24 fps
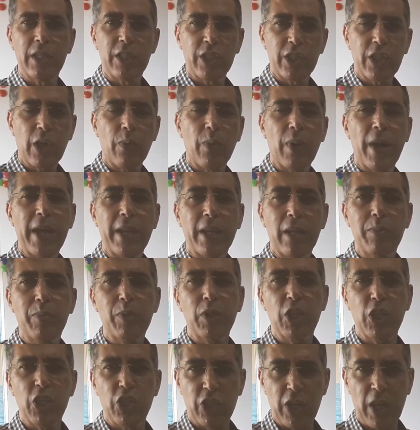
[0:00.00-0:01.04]
جوانب
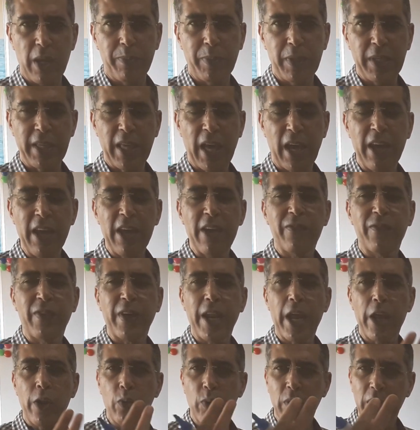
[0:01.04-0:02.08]
إيجابية
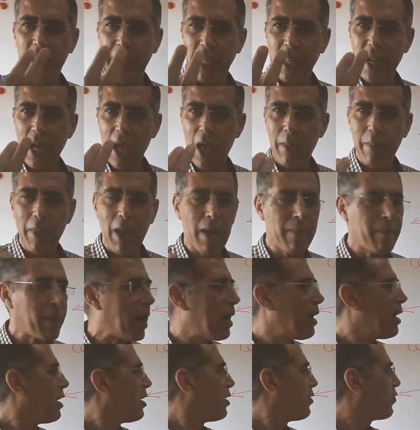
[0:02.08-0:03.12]
فنحن إذا
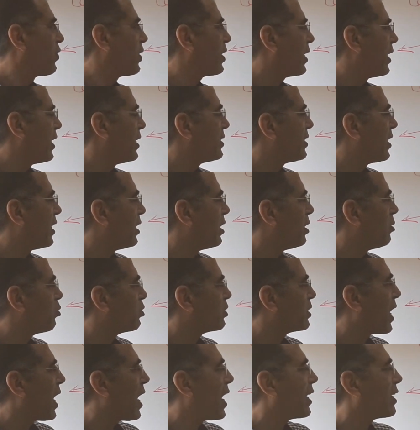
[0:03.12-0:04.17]
أمام فكرتين
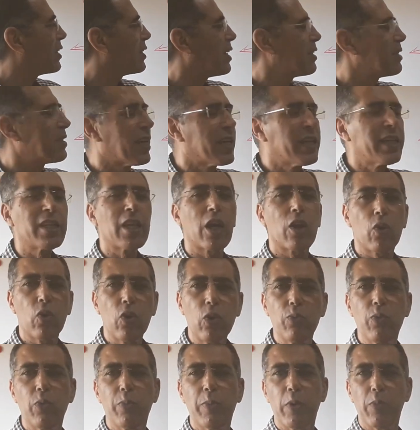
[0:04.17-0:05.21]
متعارضتين
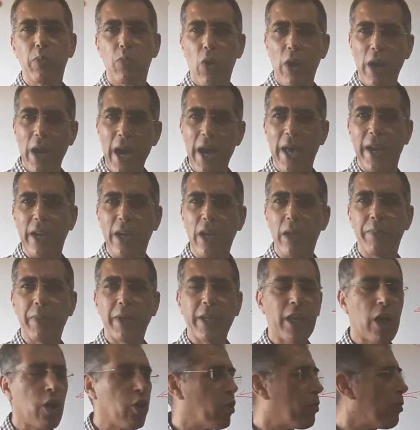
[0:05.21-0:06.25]
نقوم بالمقارنة
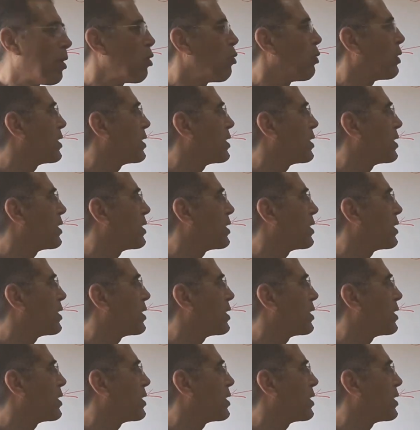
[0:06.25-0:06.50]
بينهما